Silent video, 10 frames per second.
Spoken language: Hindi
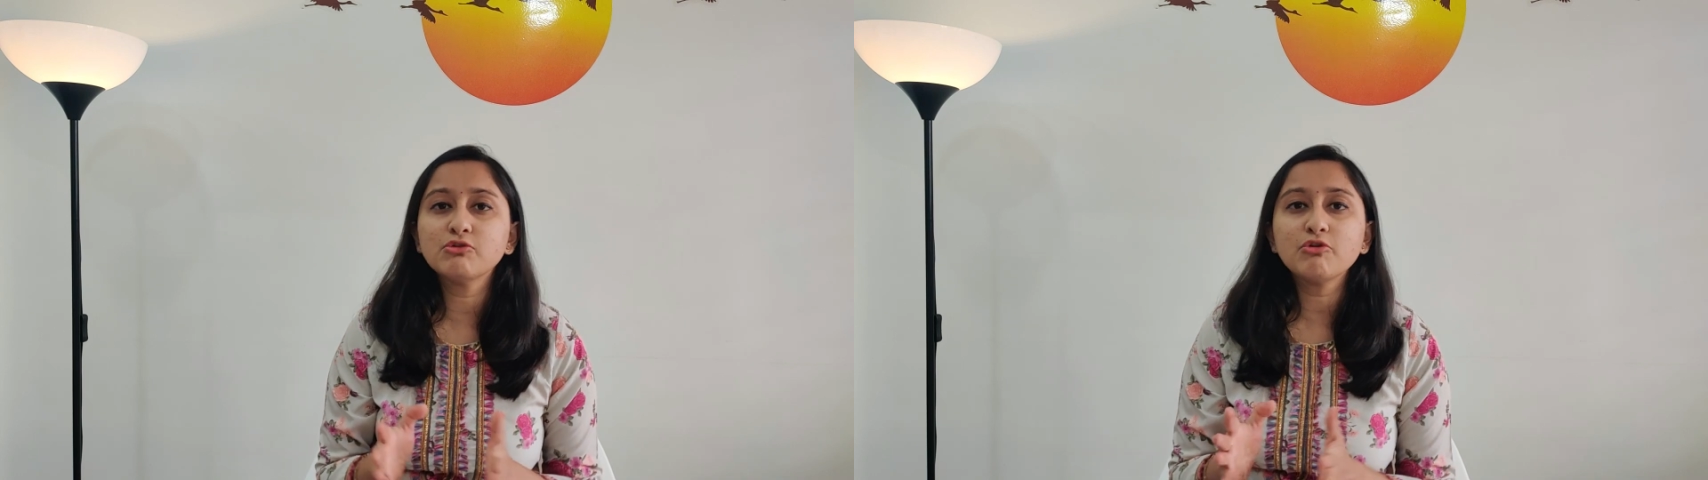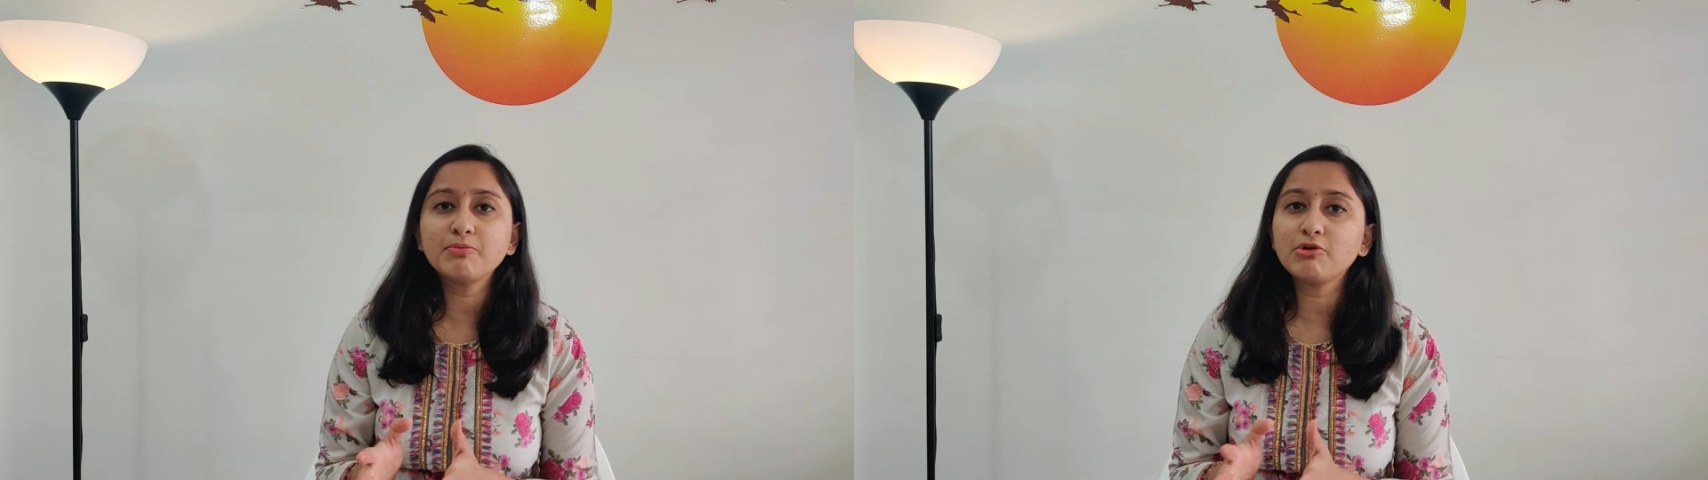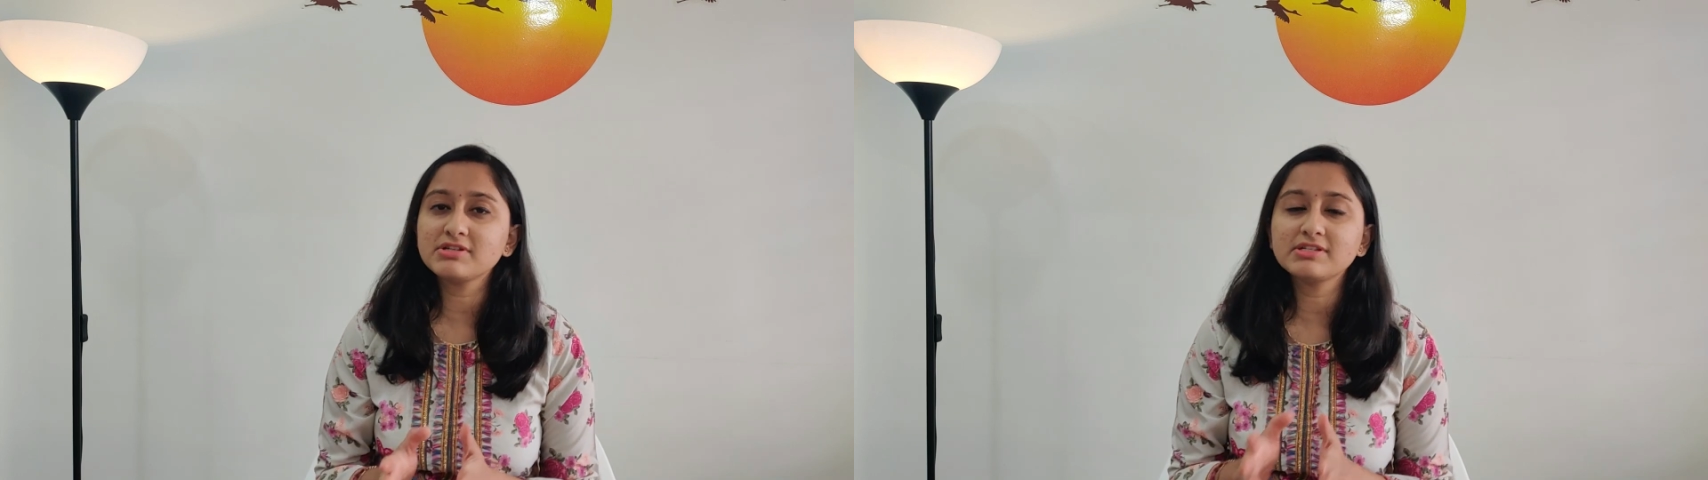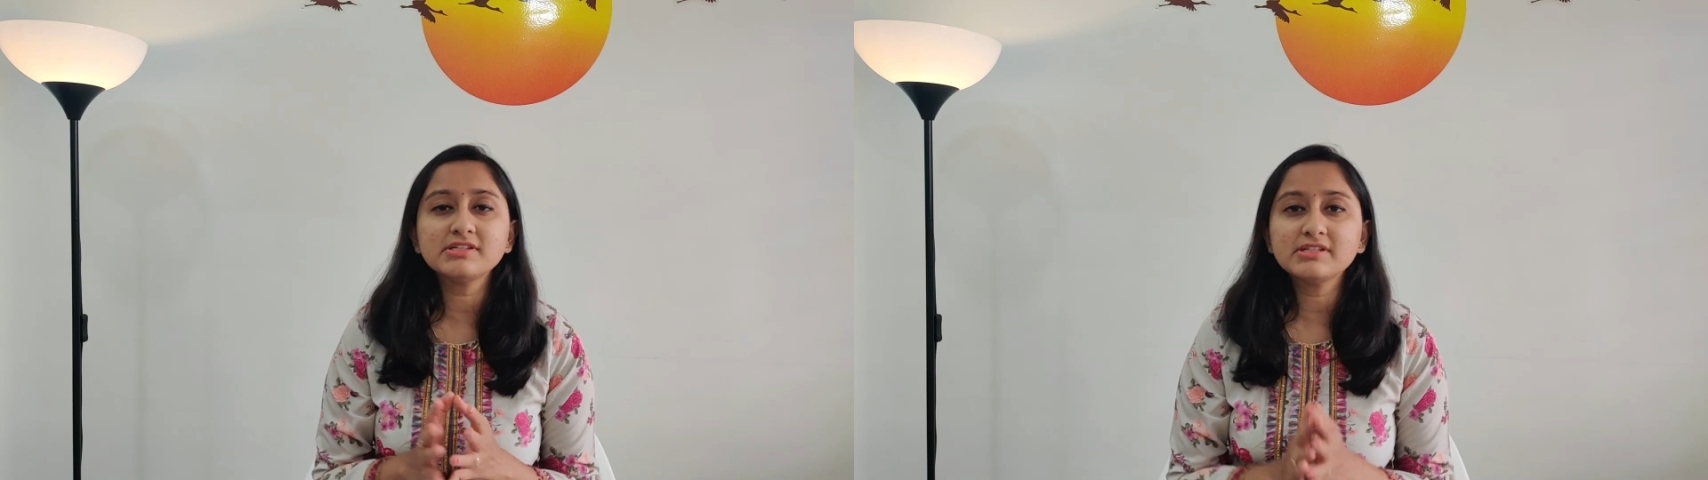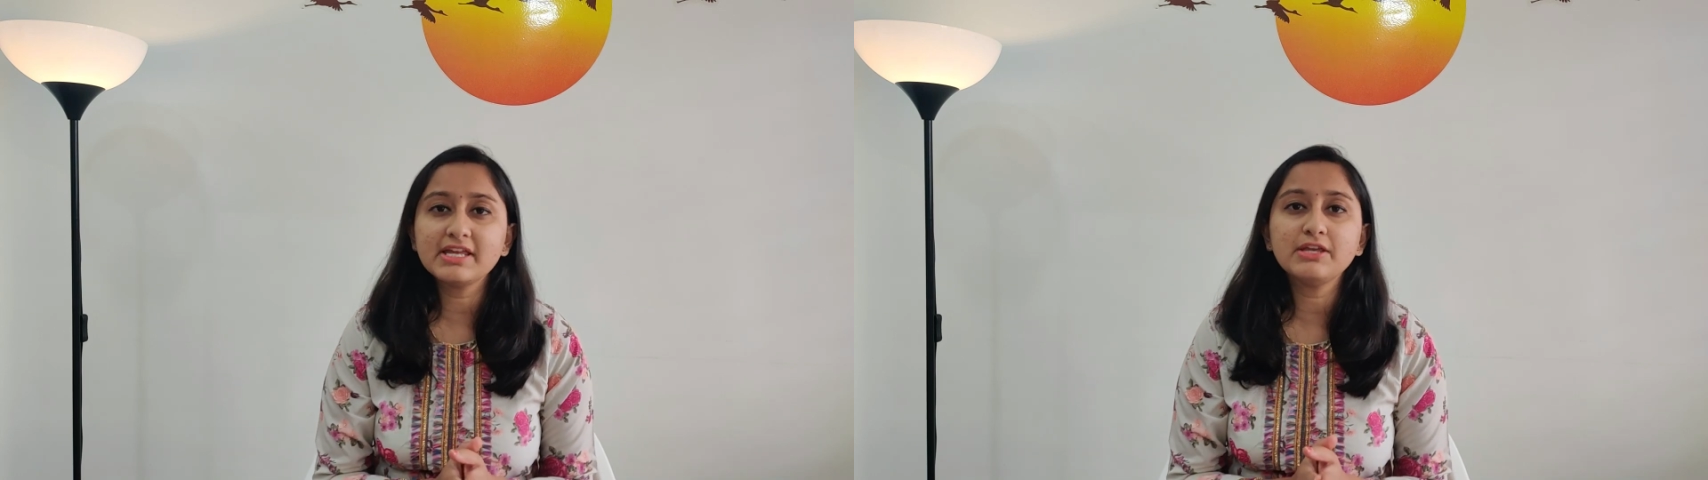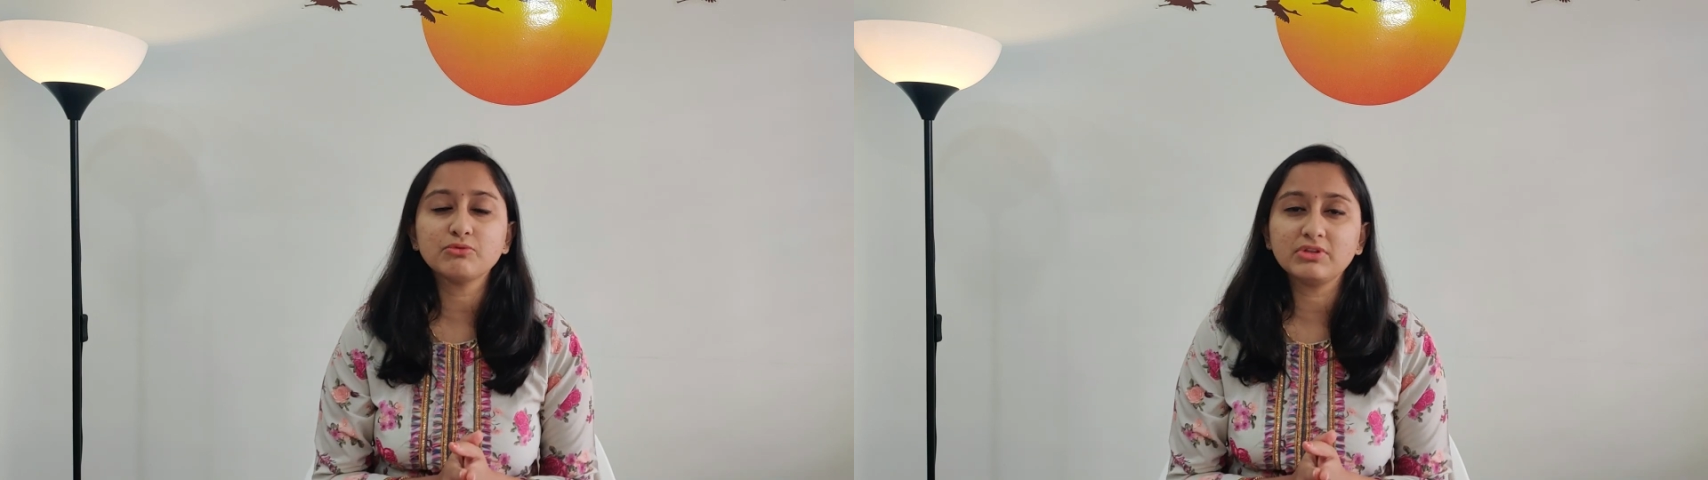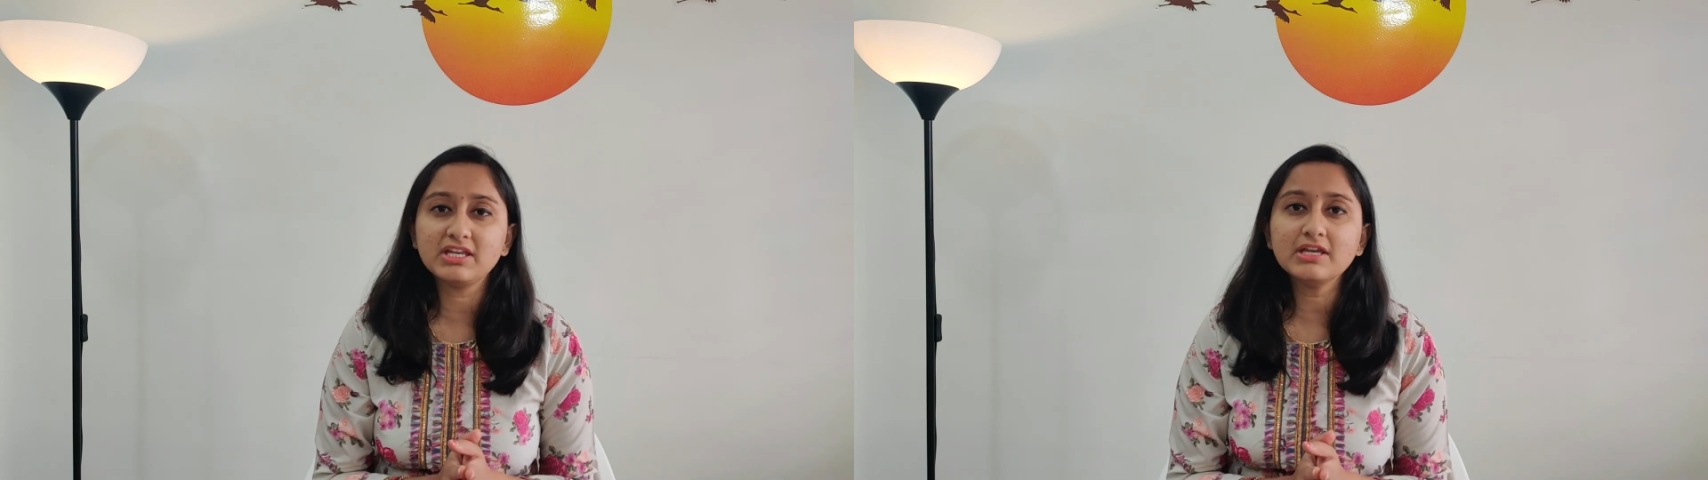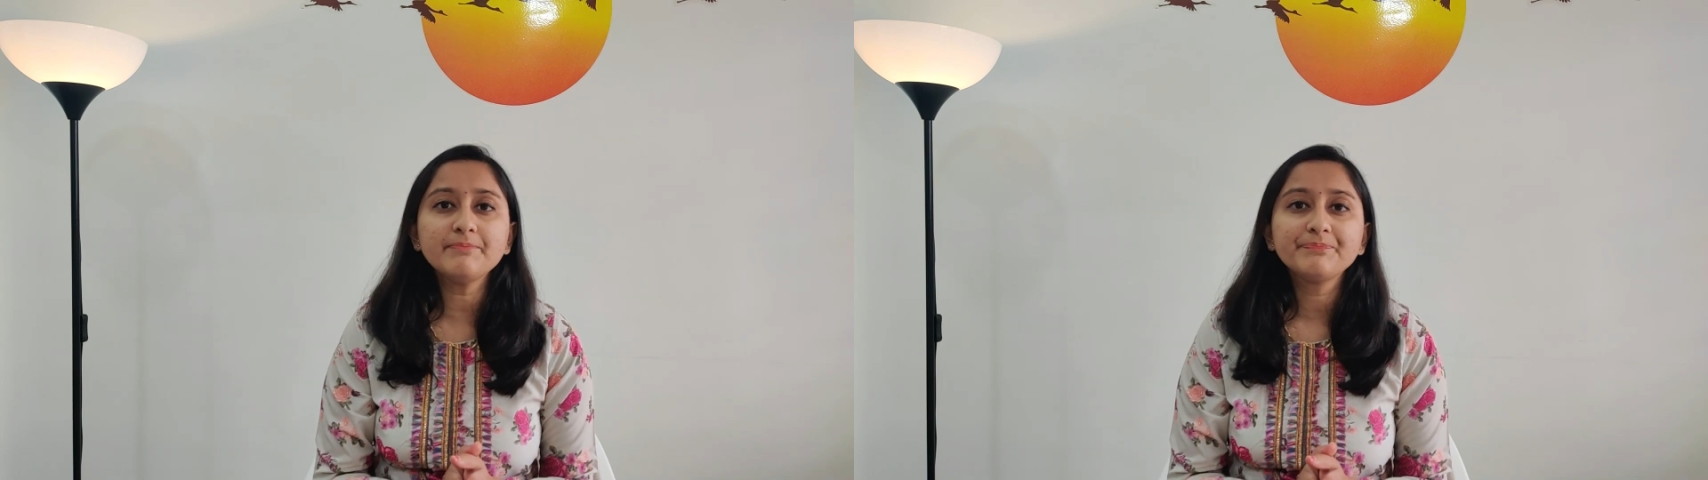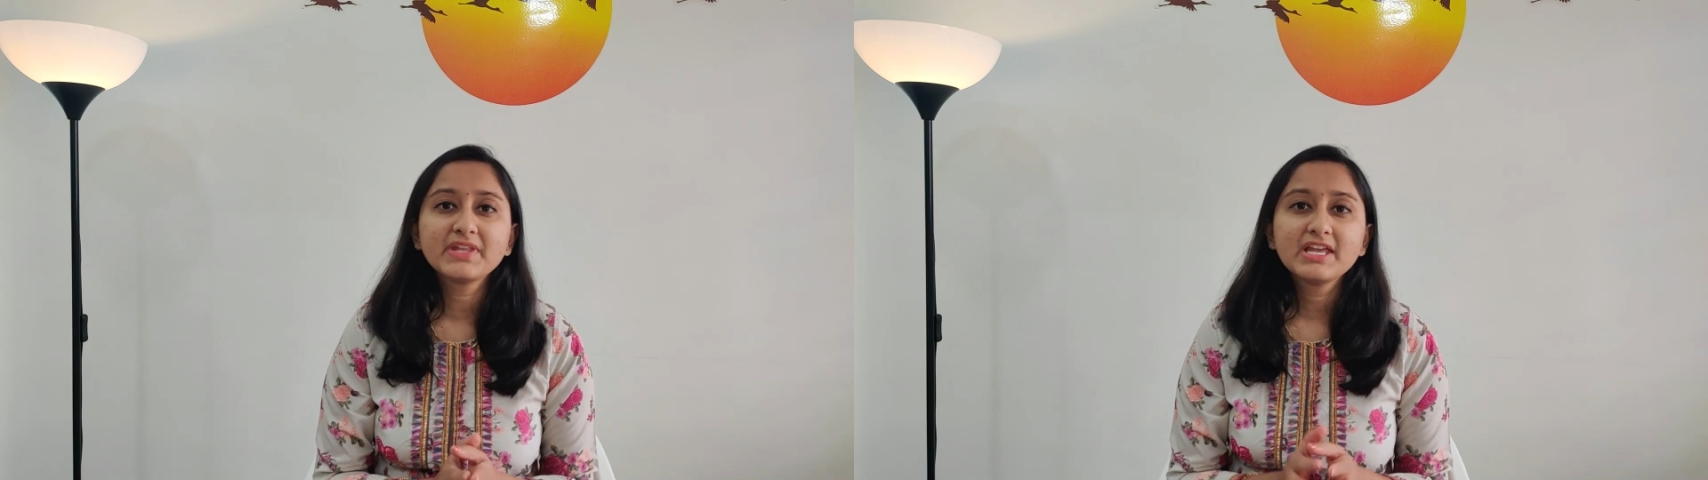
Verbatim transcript: स्लो प्रोसेस नहीं होती है